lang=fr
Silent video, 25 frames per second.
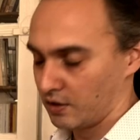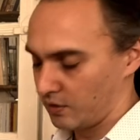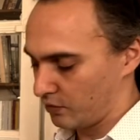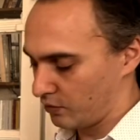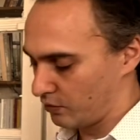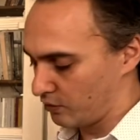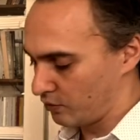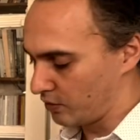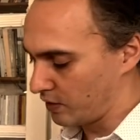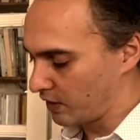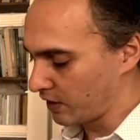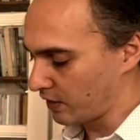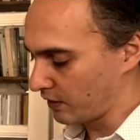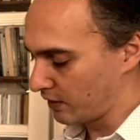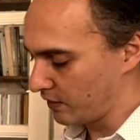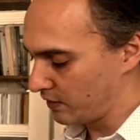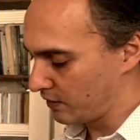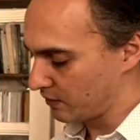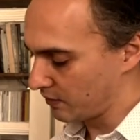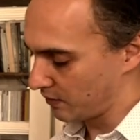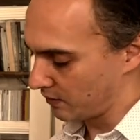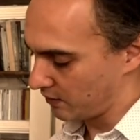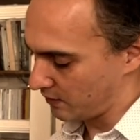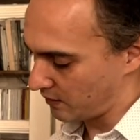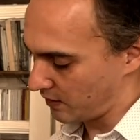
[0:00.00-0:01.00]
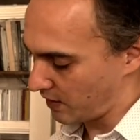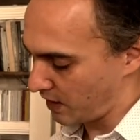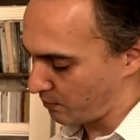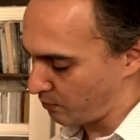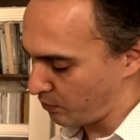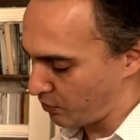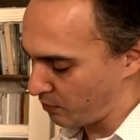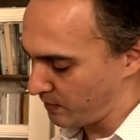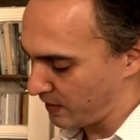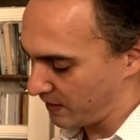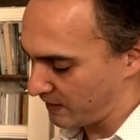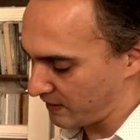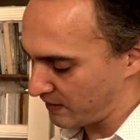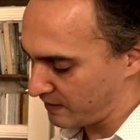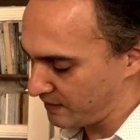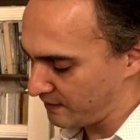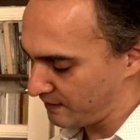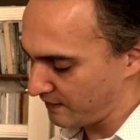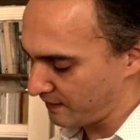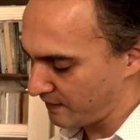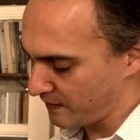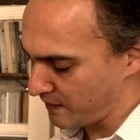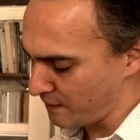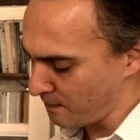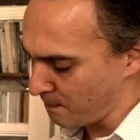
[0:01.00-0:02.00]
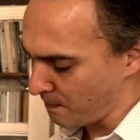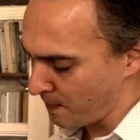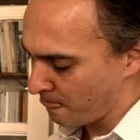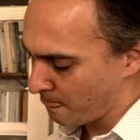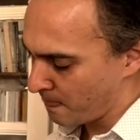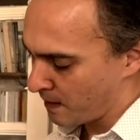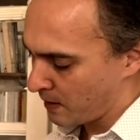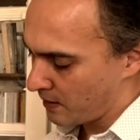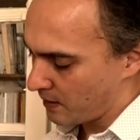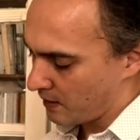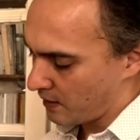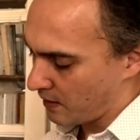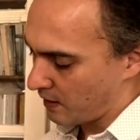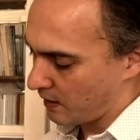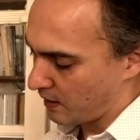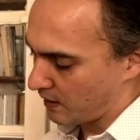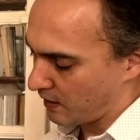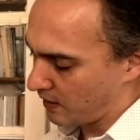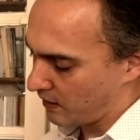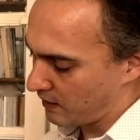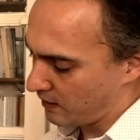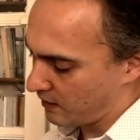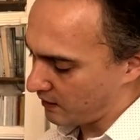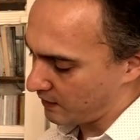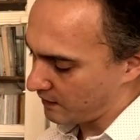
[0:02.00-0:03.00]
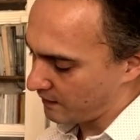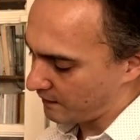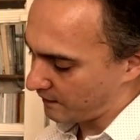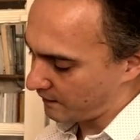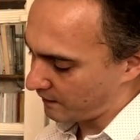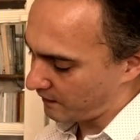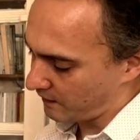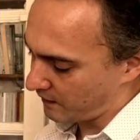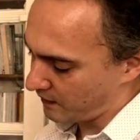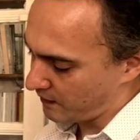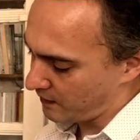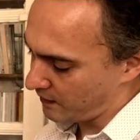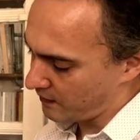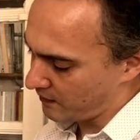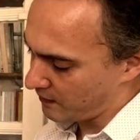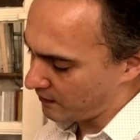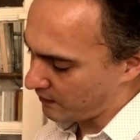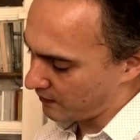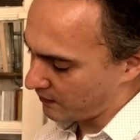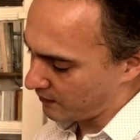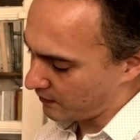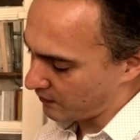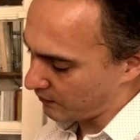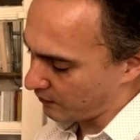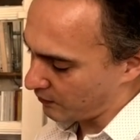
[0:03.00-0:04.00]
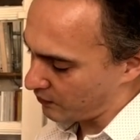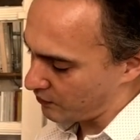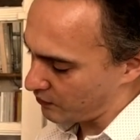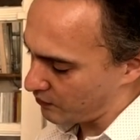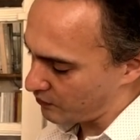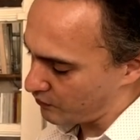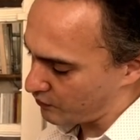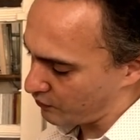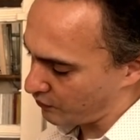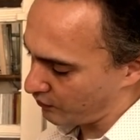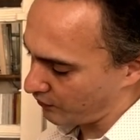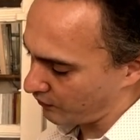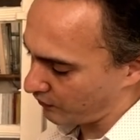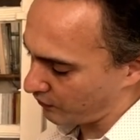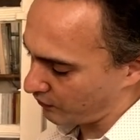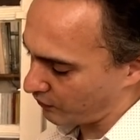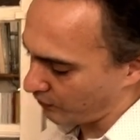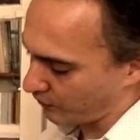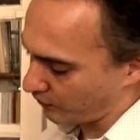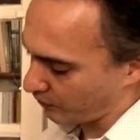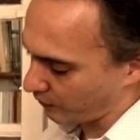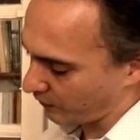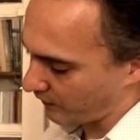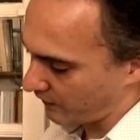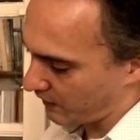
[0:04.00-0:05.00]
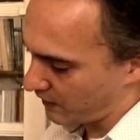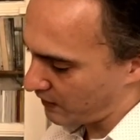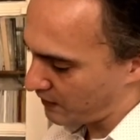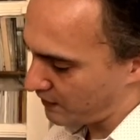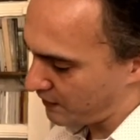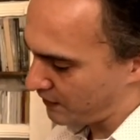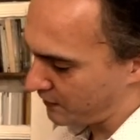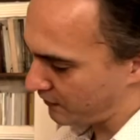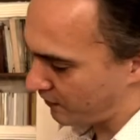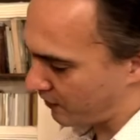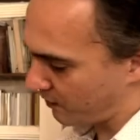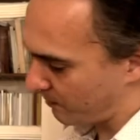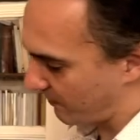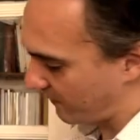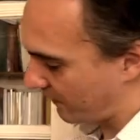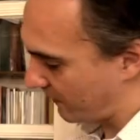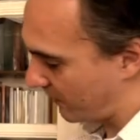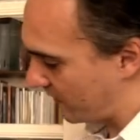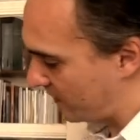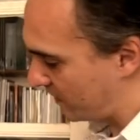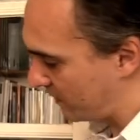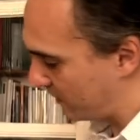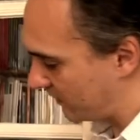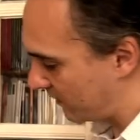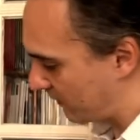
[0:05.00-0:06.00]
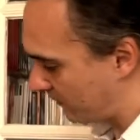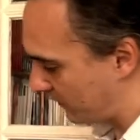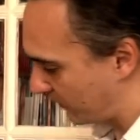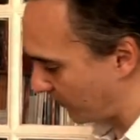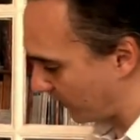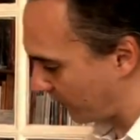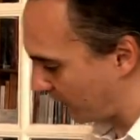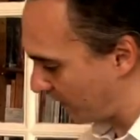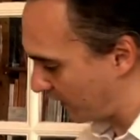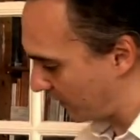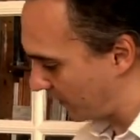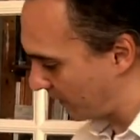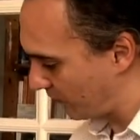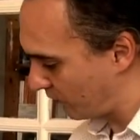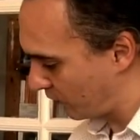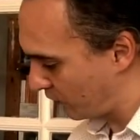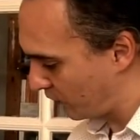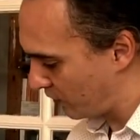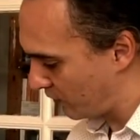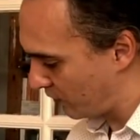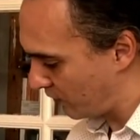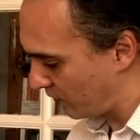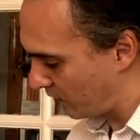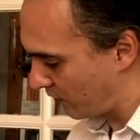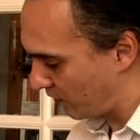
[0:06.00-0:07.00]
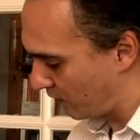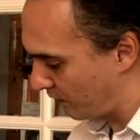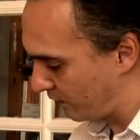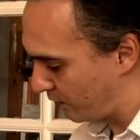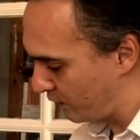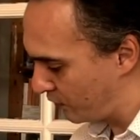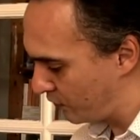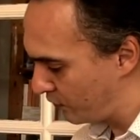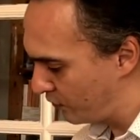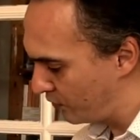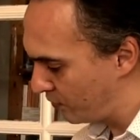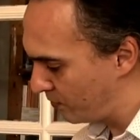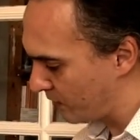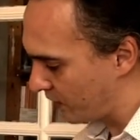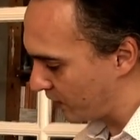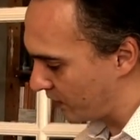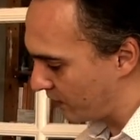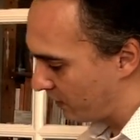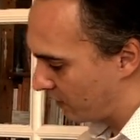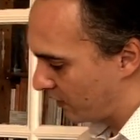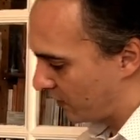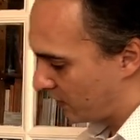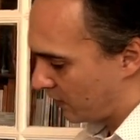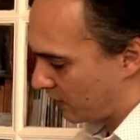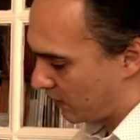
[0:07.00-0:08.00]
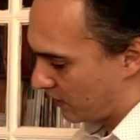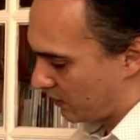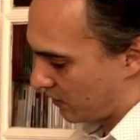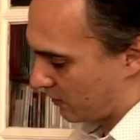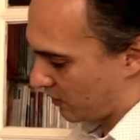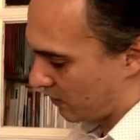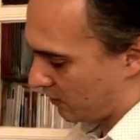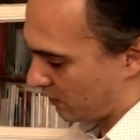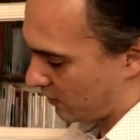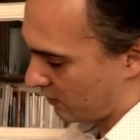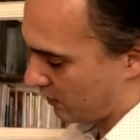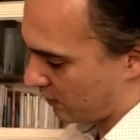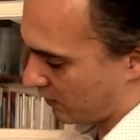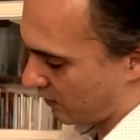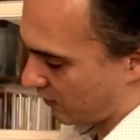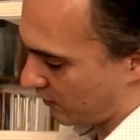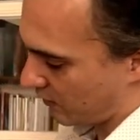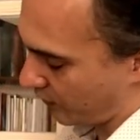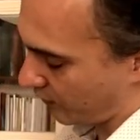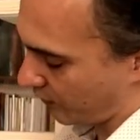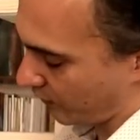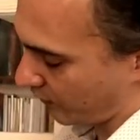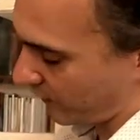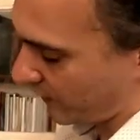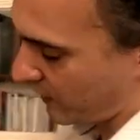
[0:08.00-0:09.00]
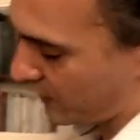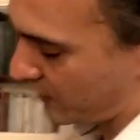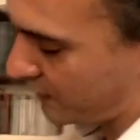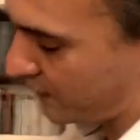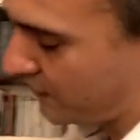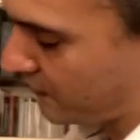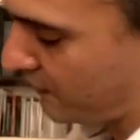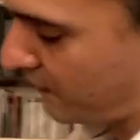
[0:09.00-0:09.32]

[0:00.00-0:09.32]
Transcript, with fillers: gris un peu métallisé. Et ici, juste sur ces lignes comme ça, sur celles qui sont en volume, sur ces lignes